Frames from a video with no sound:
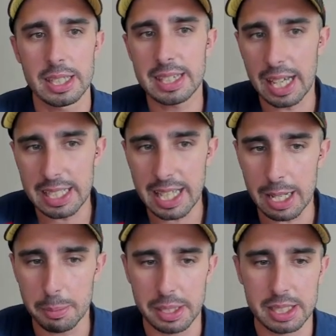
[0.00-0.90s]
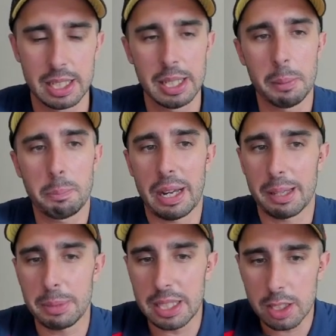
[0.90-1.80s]
Dani Alves,
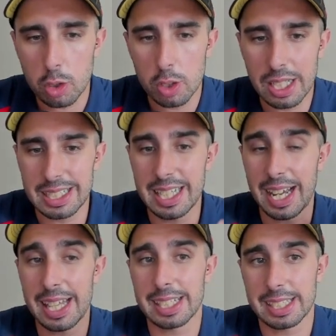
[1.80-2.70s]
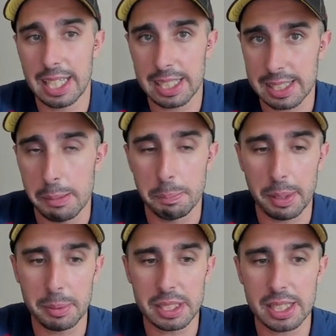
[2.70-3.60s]
para mí, con las llegadas que están
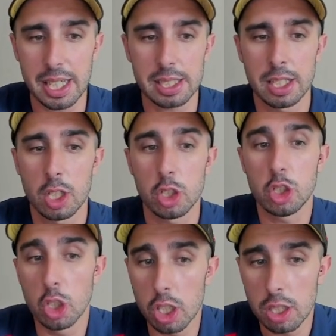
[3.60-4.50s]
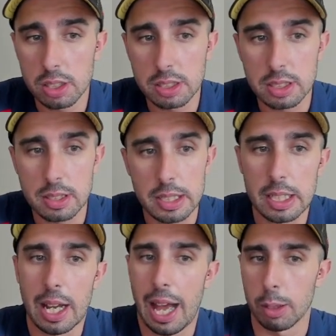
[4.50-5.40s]
previstas, yo
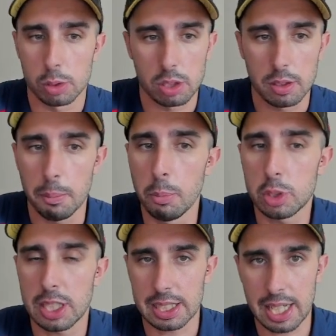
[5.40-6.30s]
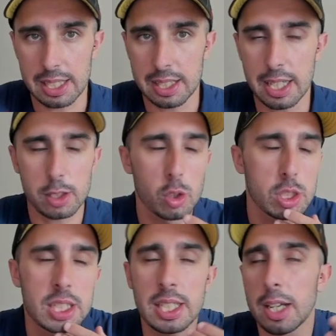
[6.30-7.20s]
out muchas gracias. O
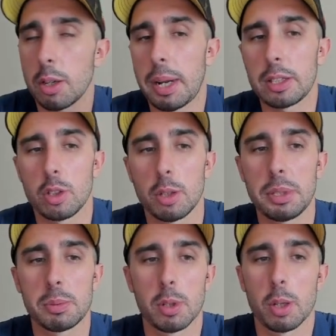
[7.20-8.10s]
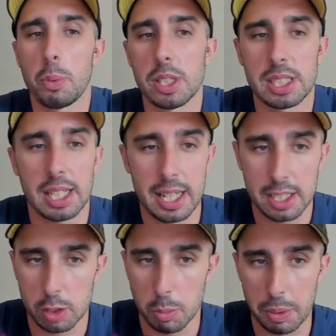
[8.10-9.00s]
si sigue cobrando lo mismo, lo puedes dejar
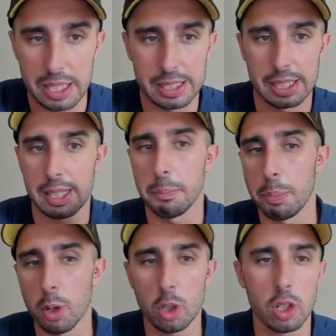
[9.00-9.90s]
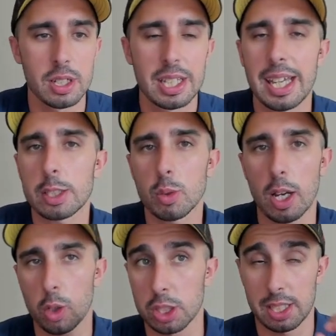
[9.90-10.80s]
de suplente. Tampoco es
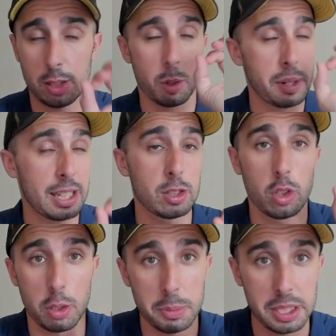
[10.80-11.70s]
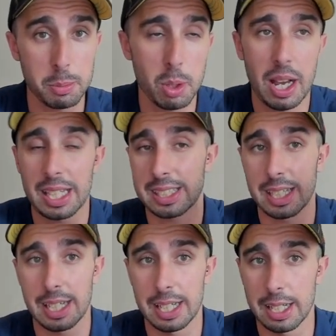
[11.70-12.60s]
una cosa, cobrando lo mismo
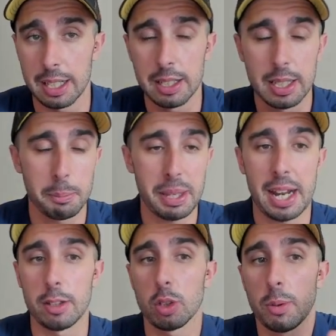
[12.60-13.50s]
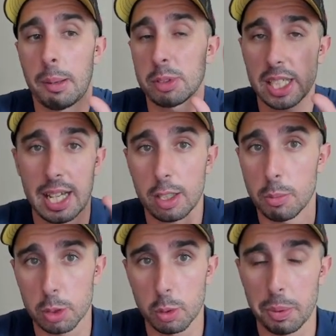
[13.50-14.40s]
hasta verano. Lo vamos a dejar
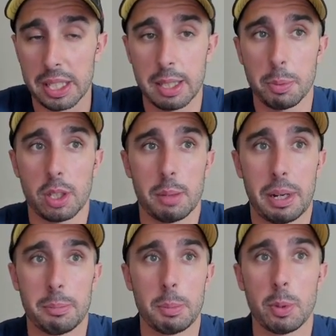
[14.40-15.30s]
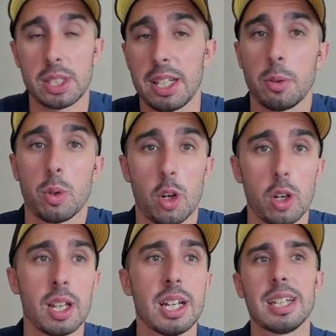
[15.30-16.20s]
como suplente porque para mí puede tener un
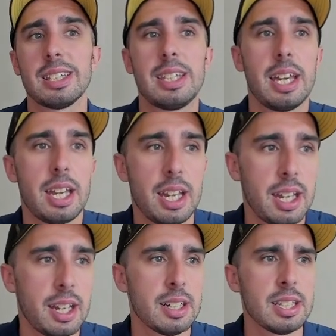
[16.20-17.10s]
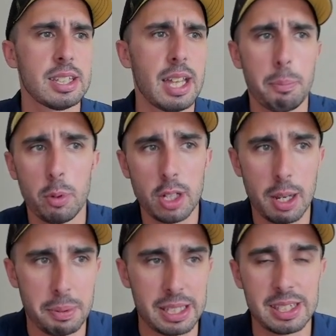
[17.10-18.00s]
rol de, de apoyo a
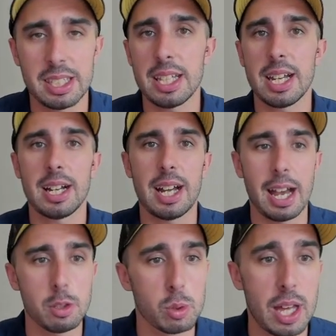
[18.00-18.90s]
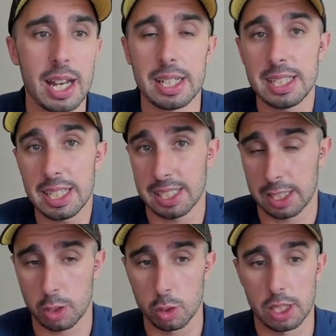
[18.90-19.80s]
la plantilla, ayudar y
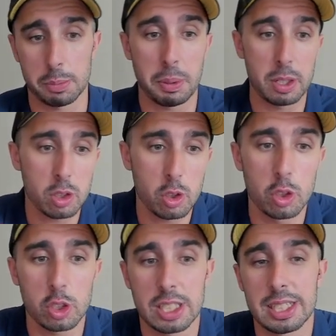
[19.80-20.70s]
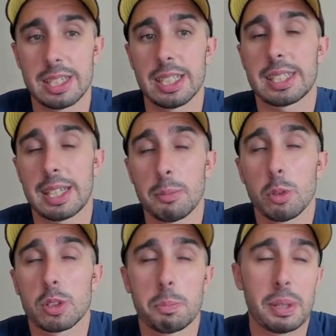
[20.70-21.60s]
esas cosas. Pero con los que
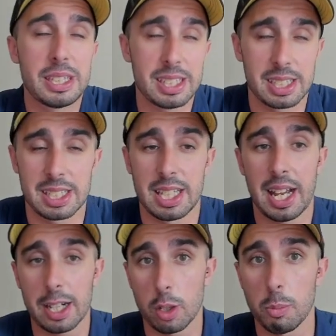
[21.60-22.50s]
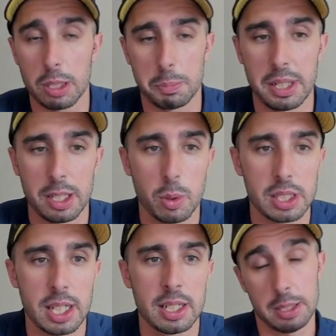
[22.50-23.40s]
estamos pendientes de llegar como
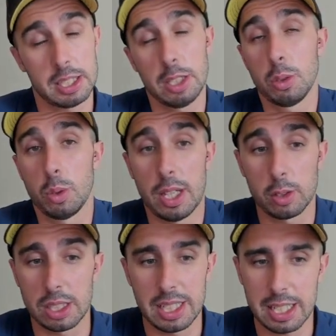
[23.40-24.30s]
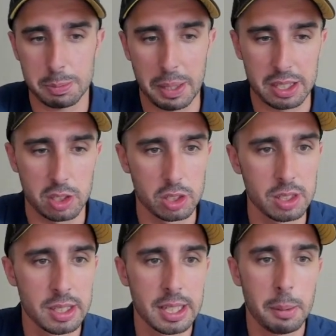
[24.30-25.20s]
Azpilicueta, sin duda no tendría espacio,
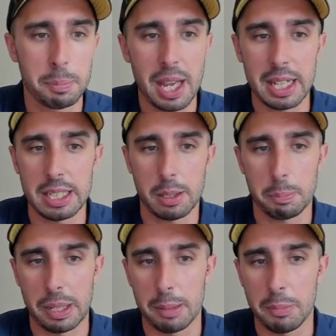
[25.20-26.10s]
¿no? Pjanic para